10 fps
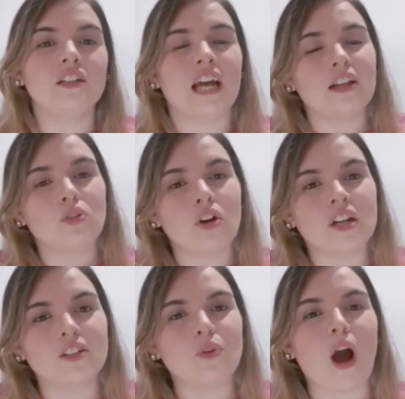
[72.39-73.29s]

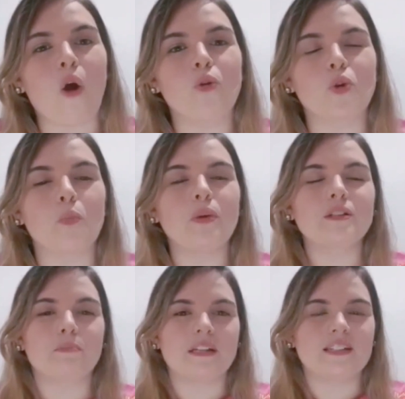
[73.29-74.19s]
retornando ao grupo
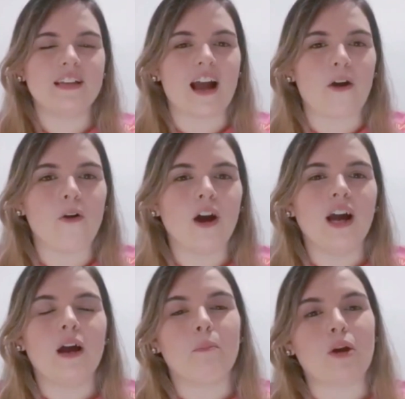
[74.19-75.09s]
especial
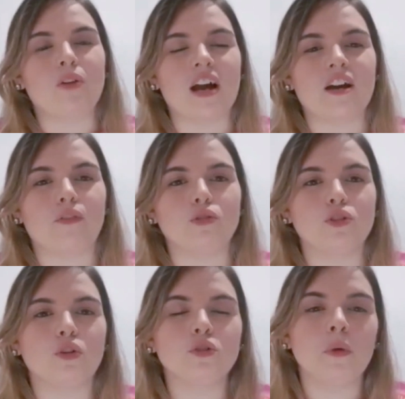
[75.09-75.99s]
para o carnaval de
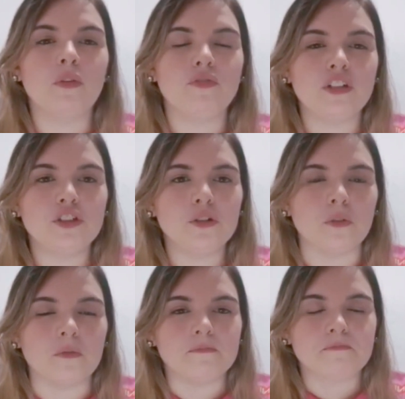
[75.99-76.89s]
2021